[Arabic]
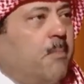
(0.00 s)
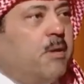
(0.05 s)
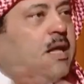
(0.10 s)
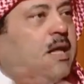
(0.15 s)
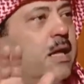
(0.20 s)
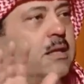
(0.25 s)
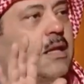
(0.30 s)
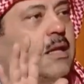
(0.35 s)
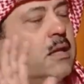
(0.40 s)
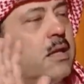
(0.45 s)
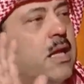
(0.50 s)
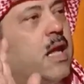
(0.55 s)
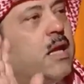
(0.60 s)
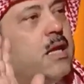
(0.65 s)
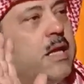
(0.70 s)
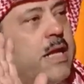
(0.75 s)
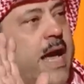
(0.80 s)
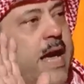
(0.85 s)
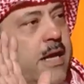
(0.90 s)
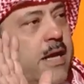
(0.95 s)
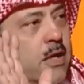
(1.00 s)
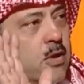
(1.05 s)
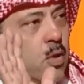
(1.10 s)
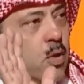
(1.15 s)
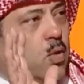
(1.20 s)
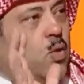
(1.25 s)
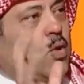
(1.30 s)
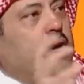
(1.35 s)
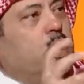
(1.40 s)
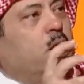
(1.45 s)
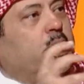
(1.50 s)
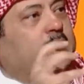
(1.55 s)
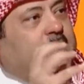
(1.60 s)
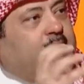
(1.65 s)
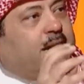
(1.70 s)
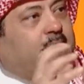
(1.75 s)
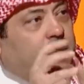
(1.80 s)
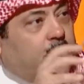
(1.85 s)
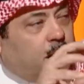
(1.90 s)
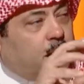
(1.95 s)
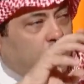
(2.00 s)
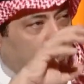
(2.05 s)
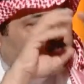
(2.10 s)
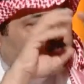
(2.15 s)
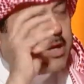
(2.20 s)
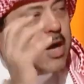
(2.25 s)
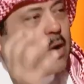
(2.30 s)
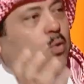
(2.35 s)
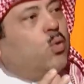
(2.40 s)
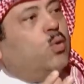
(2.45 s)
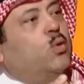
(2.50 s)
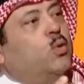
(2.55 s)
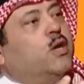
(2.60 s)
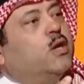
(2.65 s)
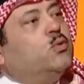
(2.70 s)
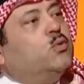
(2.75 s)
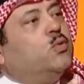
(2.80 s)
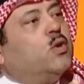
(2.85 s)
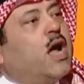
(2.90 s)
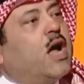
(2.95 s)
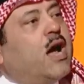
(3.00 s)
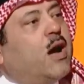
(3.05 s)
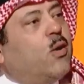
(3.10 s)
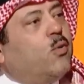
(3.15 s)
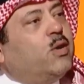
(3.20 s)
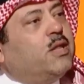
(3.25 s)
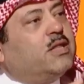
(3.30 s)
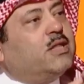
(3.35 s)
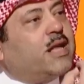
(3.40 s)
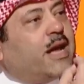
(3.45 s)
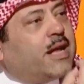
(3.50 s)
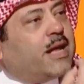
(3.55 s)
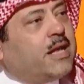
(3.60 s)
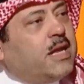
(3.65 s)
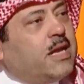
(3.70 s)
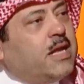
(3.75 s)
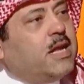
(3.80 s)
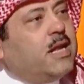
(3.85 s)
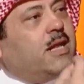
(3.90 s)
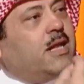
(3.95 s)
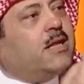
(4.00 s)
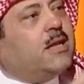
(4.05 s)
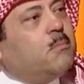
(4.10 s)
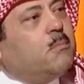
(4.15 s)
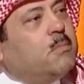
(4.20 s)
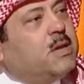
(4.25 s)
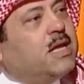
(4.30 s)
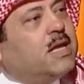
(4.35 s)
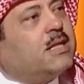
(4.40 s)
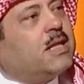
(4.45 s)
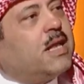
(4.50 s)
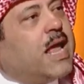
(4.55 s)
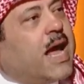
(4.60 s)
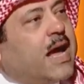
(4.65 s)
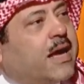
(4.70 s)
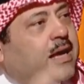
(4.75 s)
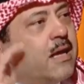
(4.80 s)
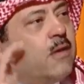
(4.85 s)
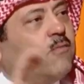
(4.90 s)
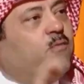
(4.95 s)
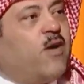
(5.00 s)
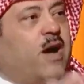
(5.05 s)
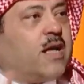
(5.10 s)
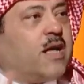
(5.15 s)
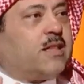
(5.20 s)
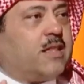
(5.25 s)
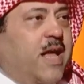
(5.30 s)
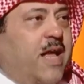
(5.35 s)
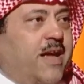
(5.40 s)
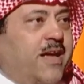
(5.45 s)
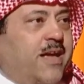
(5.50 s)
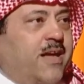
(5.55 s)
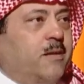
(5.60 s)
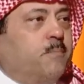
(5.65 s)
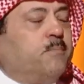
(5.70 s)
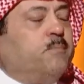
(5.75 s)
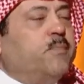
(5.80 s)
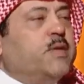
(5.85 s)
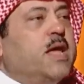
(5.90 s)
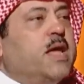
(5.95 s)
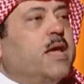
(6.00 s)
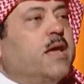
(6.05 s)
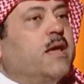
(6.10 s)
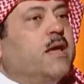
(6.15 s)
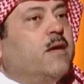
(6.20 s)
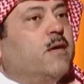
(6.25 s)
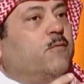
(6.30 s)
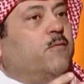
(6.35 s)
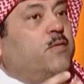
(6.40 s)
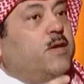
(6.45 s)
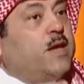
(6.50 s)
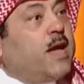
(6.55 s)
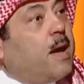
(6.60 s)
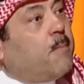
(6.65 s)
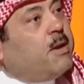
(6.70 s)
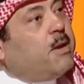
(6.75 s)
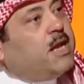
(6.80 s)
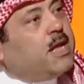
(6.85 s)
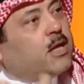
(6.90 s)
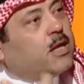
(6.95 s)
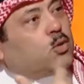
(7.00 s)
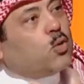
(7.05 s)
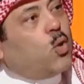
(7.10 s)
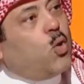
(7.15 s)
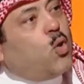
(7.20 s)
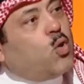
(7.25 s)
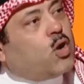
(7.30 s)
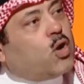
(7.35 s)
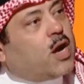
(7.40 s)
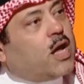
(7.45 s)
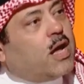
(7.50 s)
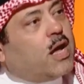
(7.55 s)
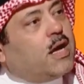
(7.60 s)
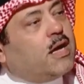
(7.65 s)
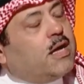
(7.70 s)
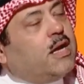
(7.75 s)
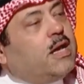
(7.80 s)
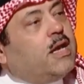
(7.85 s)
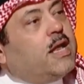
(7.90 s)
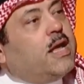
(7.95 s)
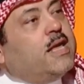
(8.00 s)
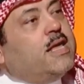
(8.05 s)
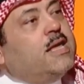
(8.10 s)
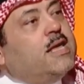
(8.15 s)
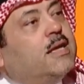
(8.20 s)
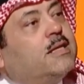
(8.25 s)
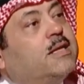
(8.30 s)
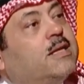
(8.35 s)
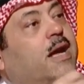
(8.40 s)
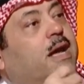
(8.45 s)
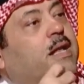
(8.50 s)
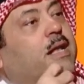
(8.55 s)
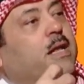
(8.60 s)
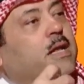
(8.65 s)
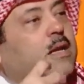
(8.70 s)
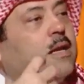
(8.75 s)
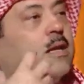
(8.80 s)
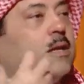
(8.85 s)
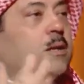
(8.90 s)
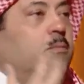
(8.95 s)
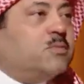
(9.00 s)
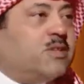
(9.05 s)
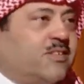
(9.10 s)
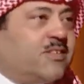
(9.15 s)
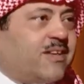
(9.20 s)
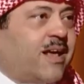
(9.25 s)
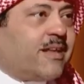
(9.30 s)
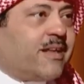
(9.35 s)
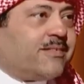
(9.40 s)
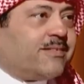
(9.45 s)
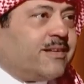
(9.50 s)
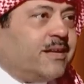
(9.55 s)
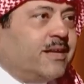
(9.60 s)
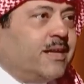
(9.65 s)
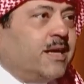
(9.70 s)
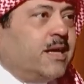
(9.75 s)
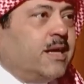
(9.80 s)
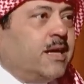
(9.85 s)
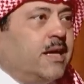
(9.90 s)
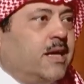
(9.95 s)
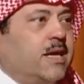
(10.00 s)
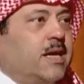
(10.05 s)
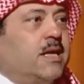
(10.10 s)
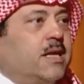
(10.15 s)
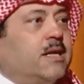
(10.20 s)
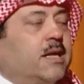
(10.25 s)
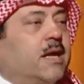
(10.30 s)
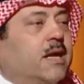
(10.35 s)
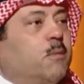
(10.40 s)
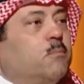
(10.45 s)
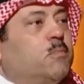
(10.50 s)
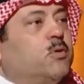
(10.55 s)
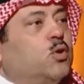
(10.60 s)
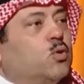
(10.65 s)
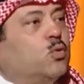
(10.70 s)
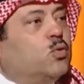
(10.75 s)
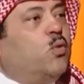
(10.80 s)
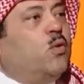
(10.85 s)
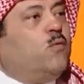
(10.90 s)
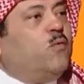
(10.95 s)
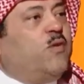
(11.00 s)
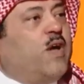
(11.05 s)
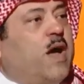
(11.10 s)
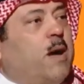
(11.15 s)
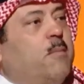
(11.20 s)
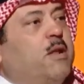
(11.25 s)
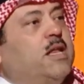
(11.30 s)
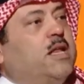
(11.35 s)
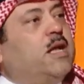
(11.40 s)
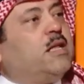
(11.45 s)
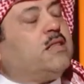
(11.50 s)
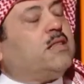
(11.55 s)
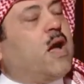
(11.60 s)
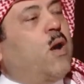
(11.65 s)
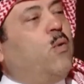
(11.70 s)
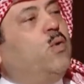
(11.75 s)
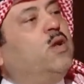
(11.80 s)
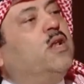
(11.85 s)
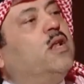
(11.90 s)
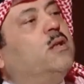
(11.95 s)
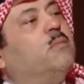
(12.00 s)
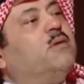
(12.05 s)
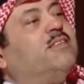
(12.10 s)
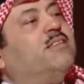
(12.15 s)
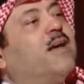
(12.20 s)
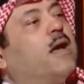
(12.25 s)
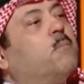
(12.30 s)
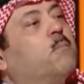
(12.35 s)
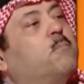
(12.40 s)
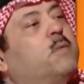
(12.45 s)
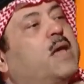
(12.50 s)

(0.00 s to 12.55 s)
عدد لا نهاية إيه. له هنا المبدأ كله يدور حول تقليل كمية الأكل فقط لا غير في عمليات أخرى اللي هي تقليل الامتصاص هنا بندخل في عمليات تحويل المسار